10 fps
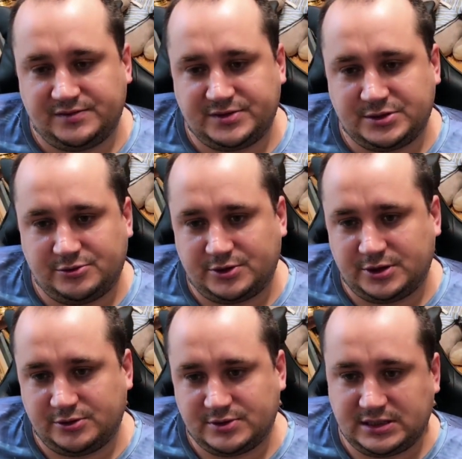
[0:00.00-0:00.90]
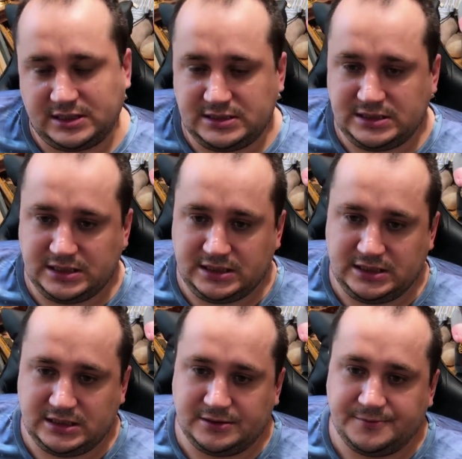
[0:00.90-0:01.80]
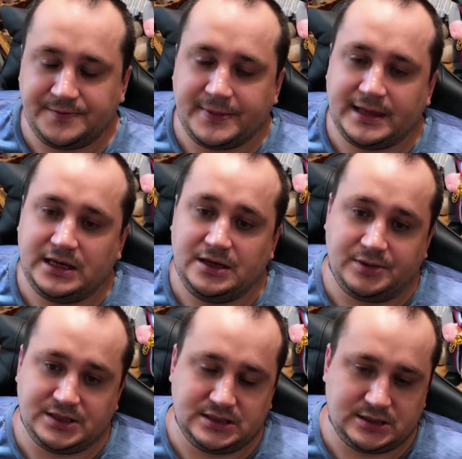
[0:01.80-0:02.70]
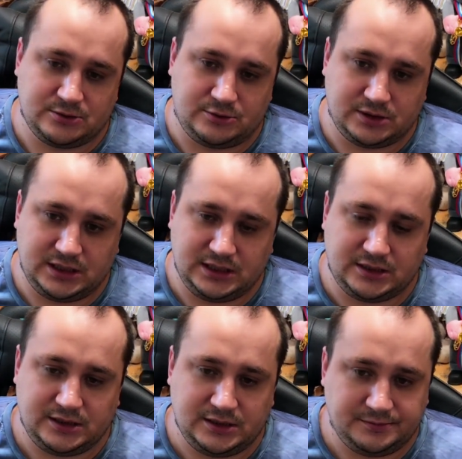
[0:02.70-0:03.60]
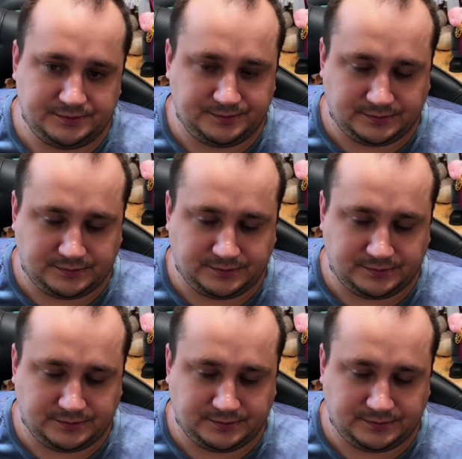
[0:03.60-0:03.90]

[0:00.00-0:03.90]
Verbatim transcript: в сторону стратегии и позиционной игры.